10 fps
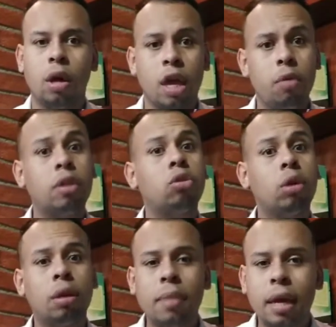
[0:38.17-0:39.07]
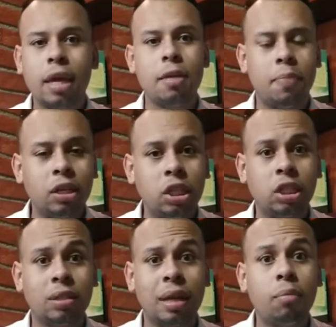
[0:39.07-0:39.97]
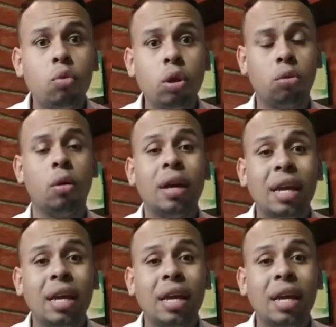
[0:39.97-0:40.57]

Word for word: Eu e toda a minha equipe, a gente está muito